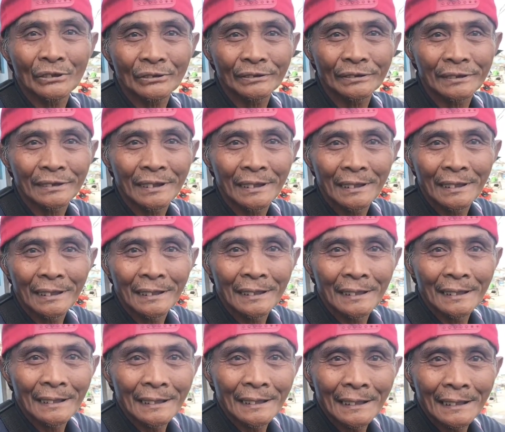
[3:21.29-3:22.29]
Ah,
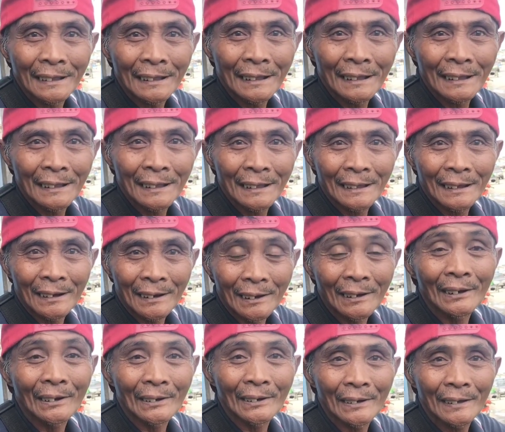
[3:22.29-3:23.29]
kasi isang hanger.
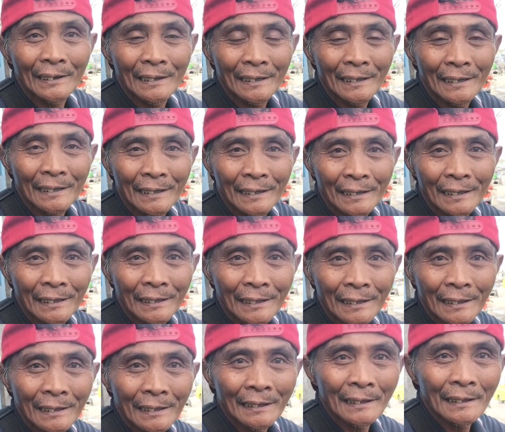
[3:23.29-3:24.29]

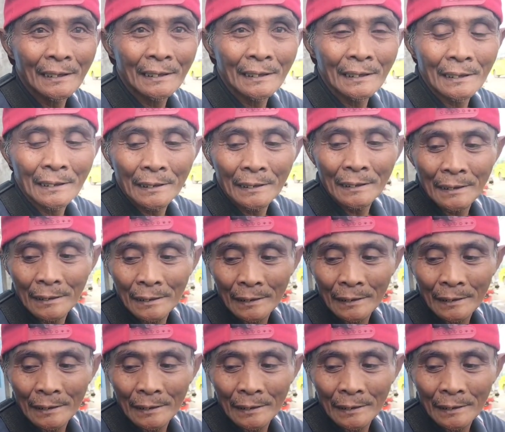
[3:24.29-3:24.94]
Itong batya po,